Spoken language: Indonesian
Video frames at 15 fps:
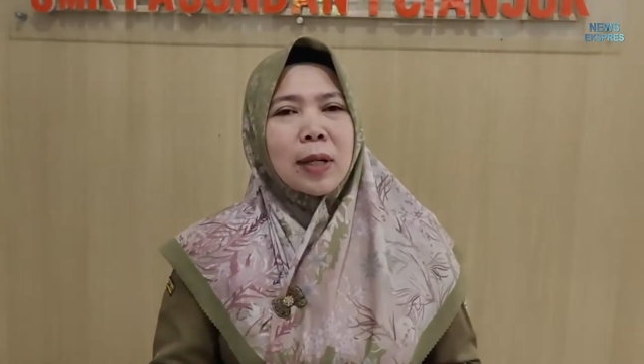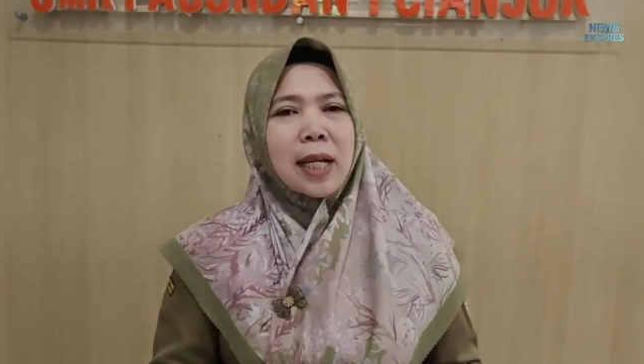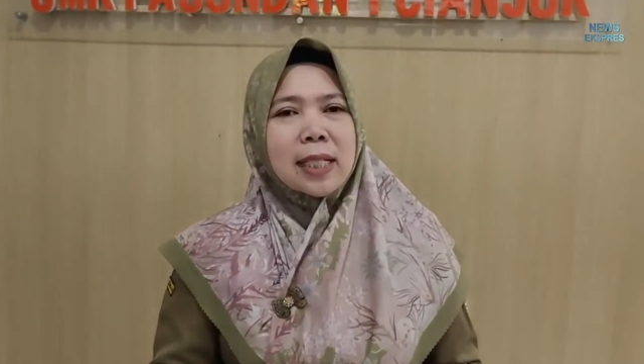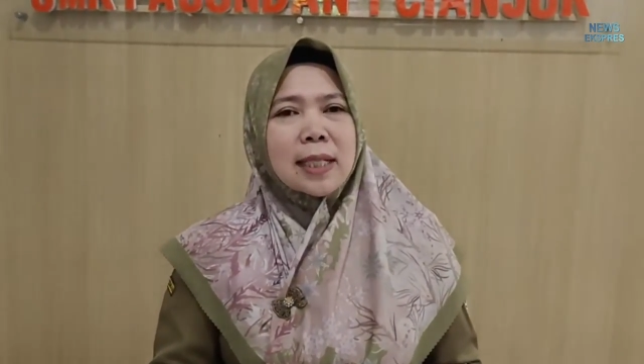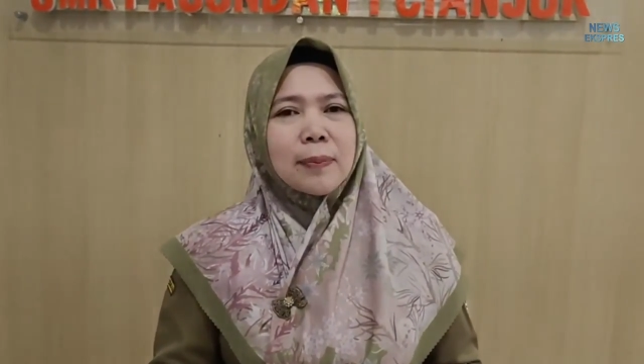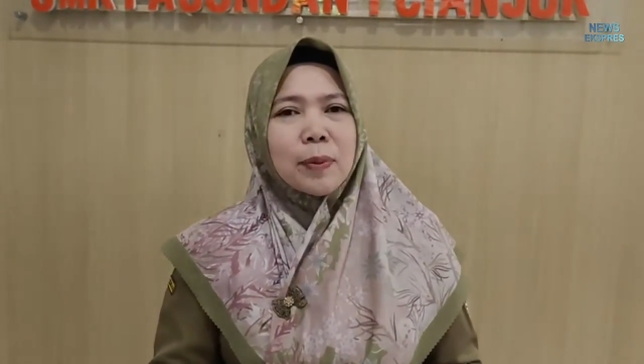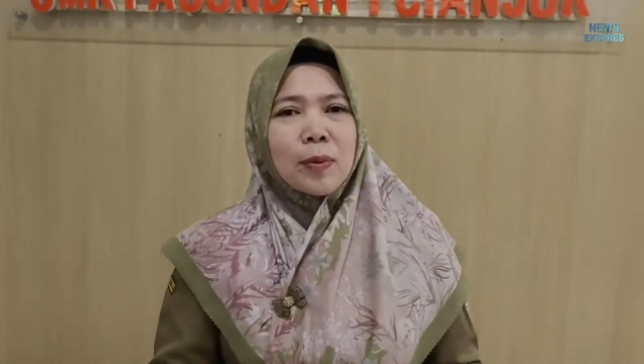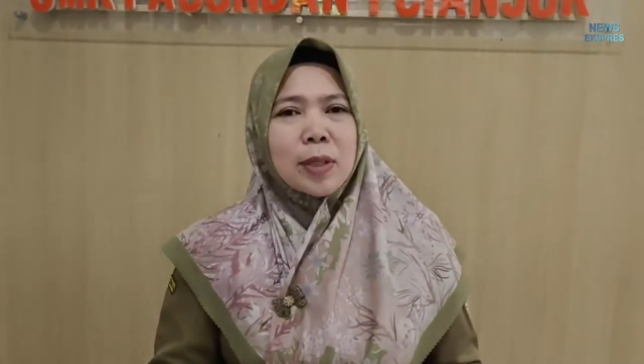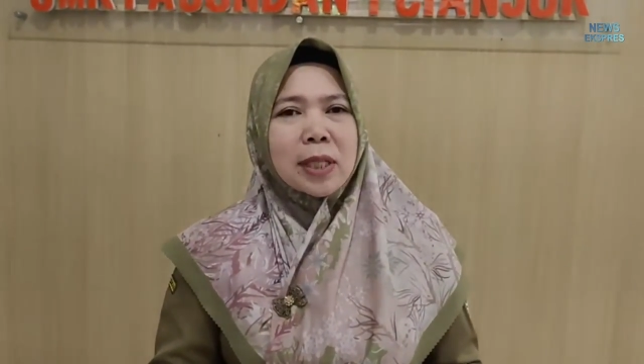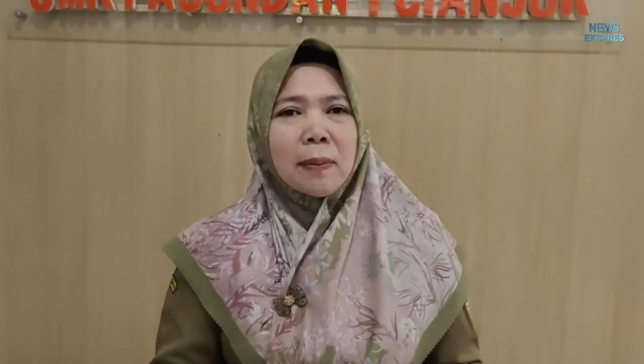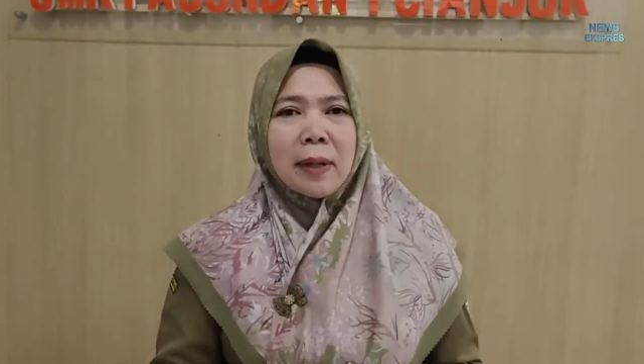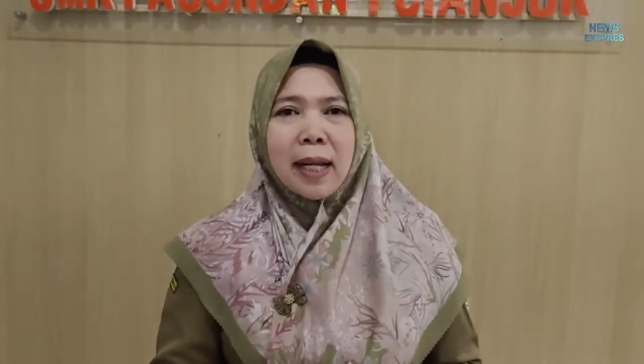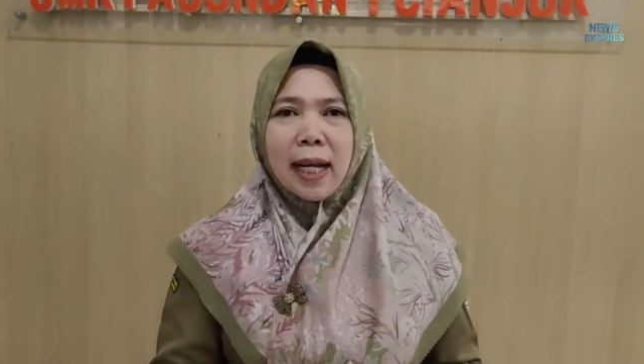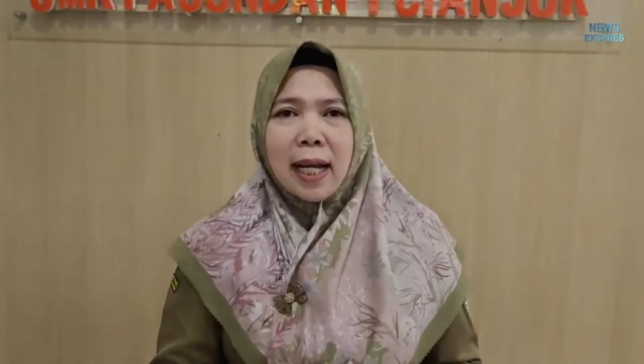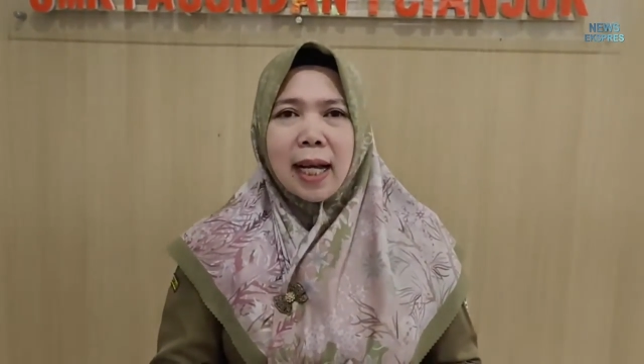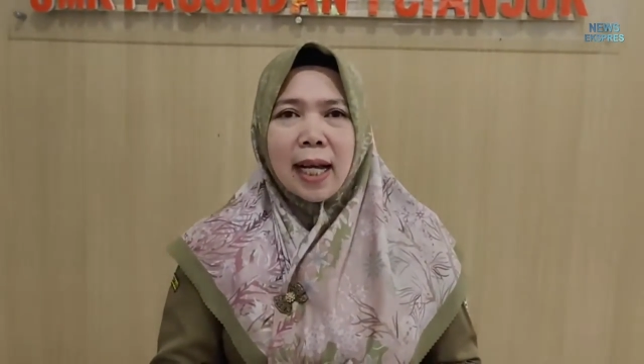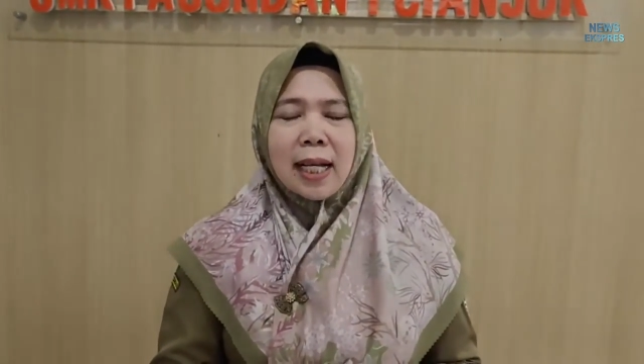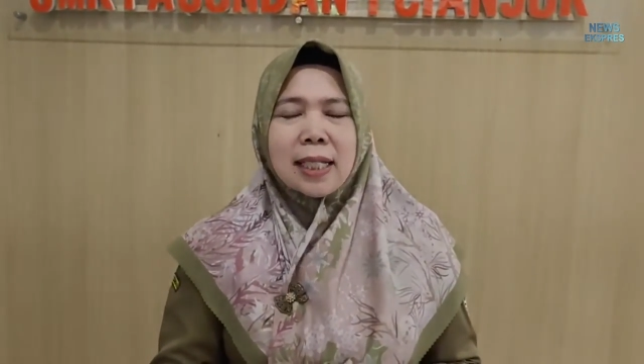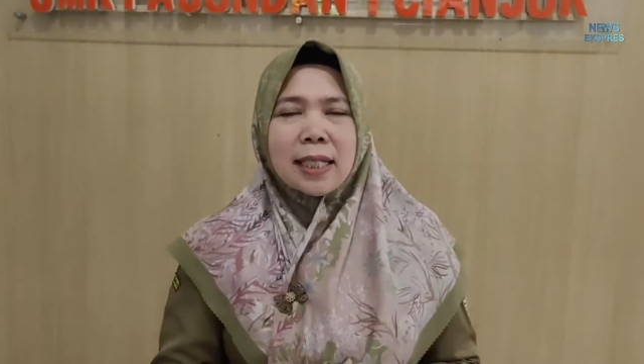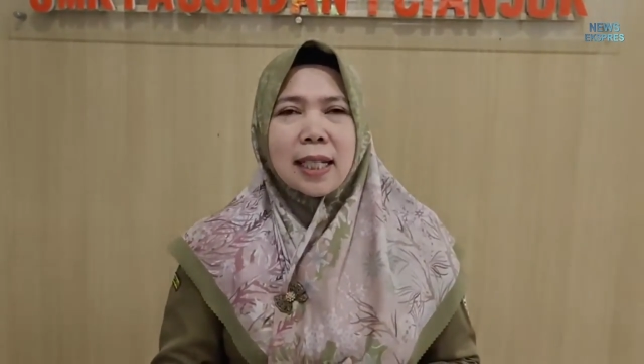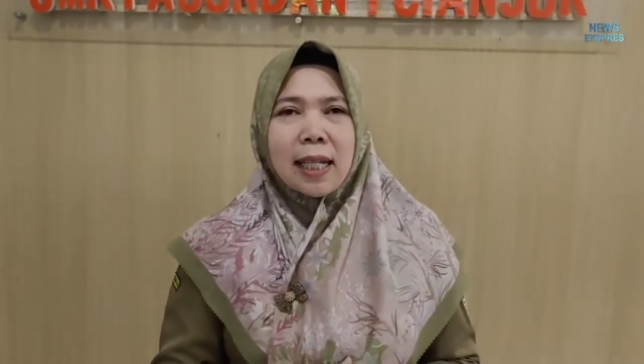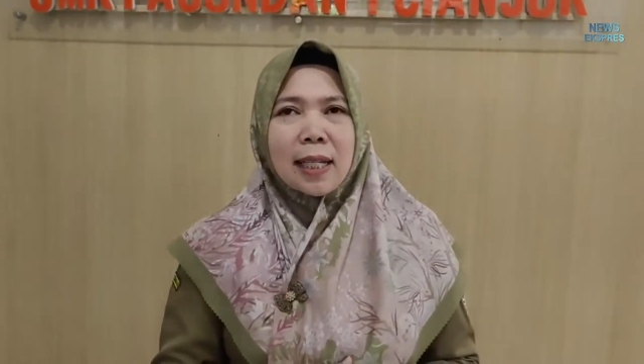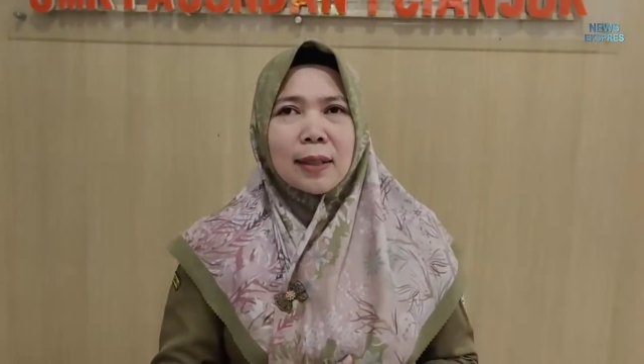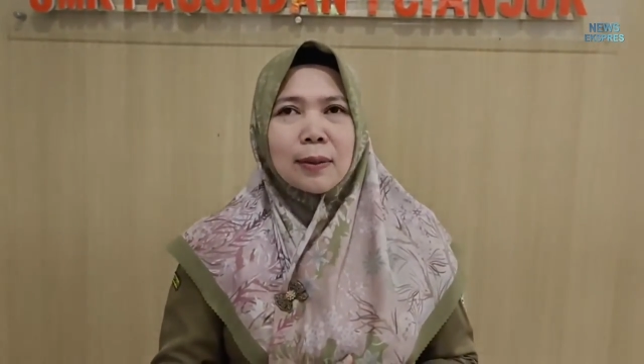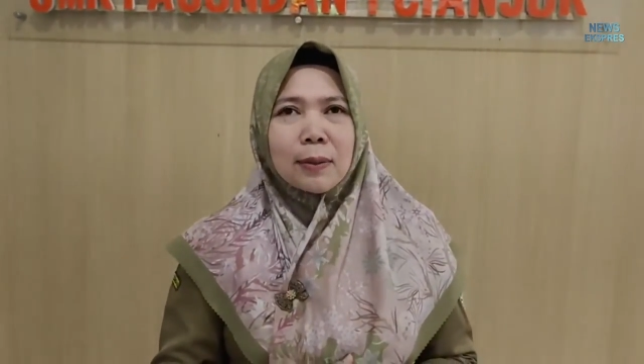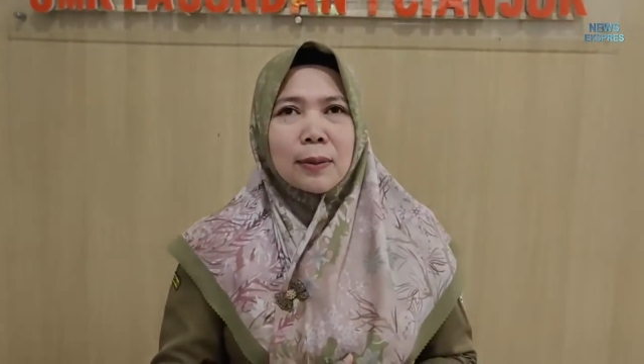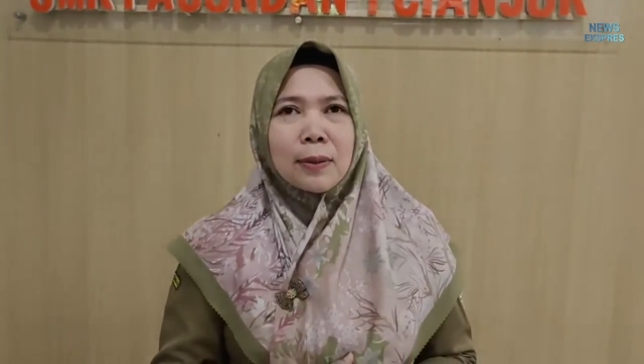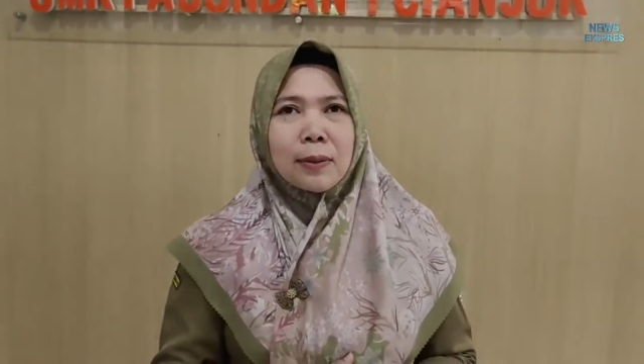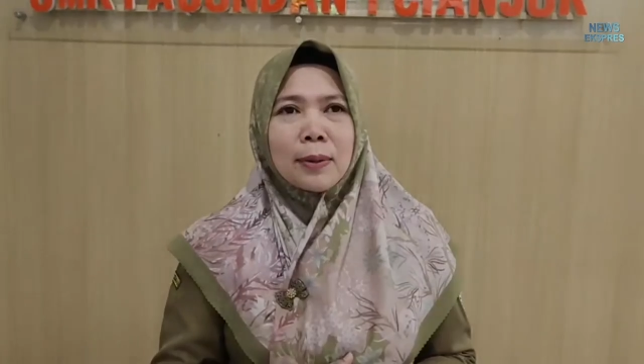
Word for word: kelas 10-11 yaitu